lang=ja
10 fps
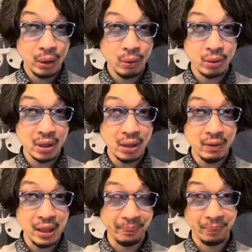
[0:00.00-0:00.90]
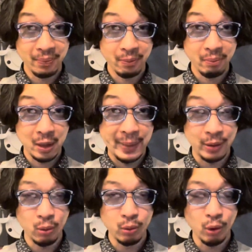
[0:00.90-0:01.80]
こちらは
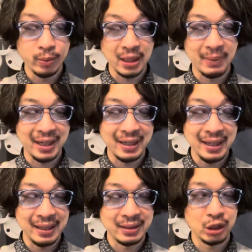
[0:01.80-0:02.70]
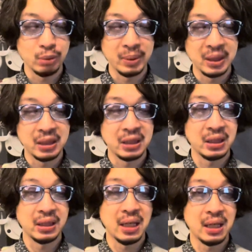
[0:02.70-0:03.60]
メトロノーム様から新品で仕入
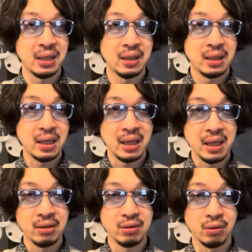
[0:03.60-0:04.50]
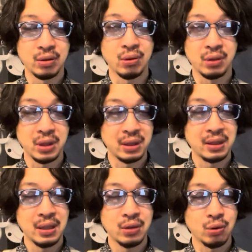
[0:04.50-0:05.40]
れた N の商品です
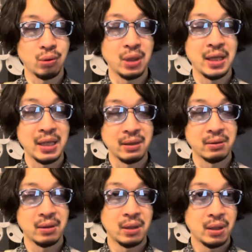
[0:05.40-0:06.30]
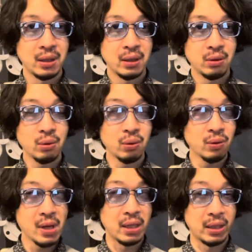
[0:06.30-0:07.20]
ね。状態 N。ということ
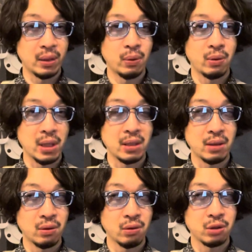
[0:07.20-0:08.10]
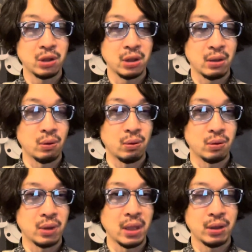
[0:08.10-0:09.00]
は、えー、ホヤさんの
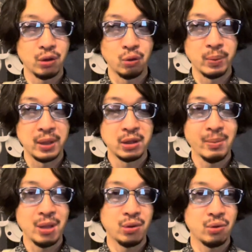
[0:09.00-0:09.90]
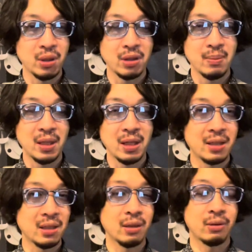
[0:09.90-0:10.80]
1.679面、1900円までが
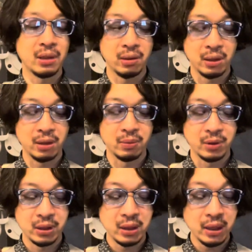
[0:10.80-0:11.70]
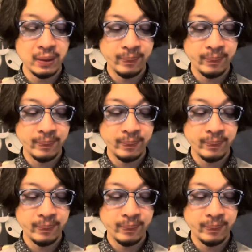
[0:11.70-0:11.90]
セットでついてくるものですね。